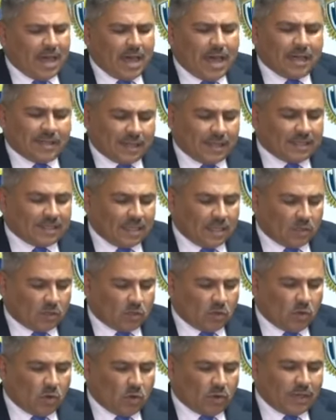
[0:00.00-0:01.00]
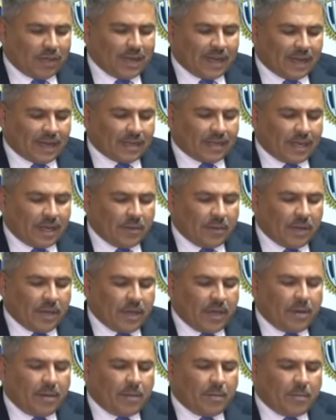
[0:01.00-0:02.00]
hasta el sector de la carretera
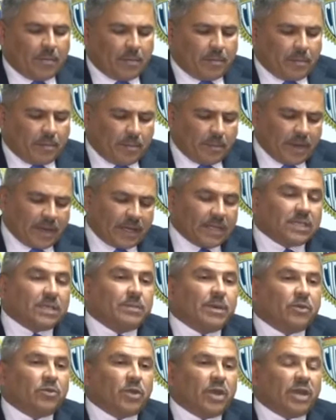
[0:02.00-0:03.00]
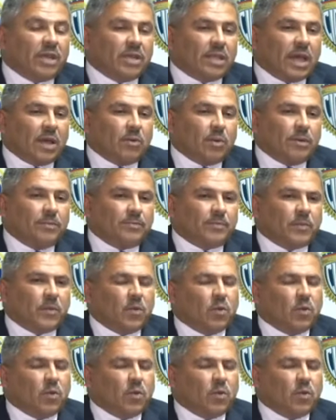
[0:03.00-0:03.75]
vieja barquisimeto Aritagua...